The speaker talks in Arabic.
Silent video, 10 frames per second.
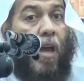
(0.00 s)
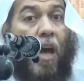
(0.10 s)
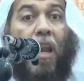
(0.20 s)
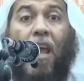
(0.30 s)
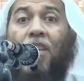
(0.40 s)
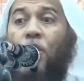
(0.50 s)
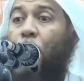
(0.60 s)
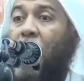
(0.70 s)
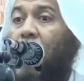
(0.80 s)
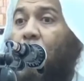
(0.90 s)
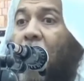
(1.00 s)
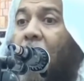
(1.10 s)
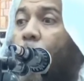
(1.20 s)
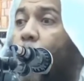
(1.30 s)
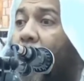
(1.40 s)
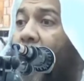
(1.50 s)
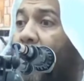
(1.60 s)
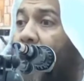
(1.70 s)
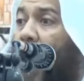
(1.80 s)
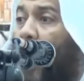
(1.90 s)
الله سبحانه وتعالى هو
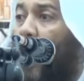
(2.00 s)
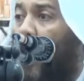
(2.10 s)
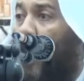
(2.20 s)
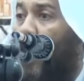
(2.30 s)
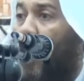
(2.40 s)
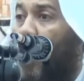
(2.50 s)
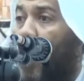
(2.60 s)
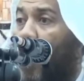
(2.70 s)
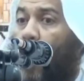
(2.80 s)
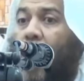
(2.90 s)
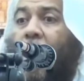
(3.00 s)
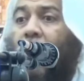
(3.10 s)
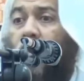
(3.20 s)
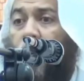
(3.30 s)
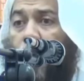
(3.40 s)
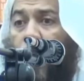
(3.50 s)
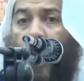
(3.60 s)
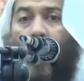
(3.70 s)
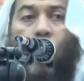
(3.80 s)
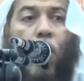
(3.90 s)
الذي يخلق ويرزق
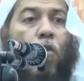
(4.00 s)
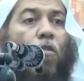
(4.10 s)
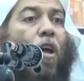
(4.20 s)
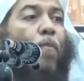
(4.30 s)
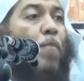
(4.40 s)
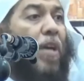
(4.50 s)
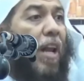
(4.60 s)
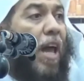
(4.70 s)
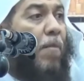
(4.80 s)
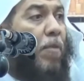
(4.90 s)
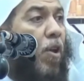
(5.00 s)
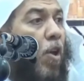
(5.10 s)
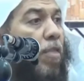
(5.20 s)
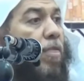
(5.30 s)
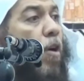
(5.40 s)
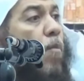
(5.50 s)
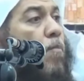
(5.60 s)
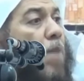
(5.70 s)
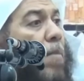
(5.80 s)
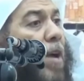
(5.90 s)
ويدبر الأمر
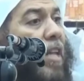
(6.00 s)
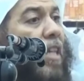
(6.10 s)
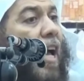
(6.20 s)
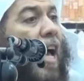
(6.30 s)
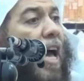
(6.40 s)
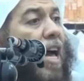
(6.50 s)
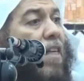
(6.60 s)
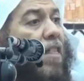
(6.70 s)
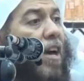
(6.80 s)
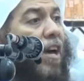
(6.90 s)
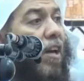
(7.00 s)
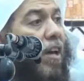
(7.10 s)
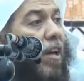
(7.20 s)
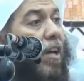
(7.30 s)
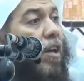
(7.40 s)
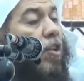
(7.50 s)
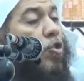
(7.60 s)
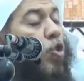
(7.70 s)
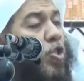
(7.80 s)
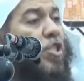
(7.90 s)
ثم بعد هذا
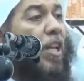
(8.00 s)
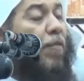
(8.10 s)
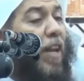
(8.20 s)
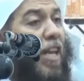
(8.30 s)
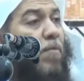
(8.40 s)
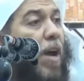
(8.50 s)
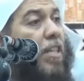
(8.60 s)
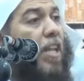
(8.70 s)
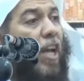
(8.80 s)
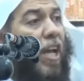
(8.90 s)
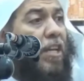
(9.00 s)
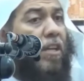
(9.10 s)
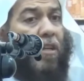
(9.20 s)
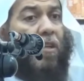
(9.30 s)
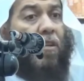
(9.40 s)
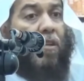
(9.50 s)
تصرف العبادة لغيره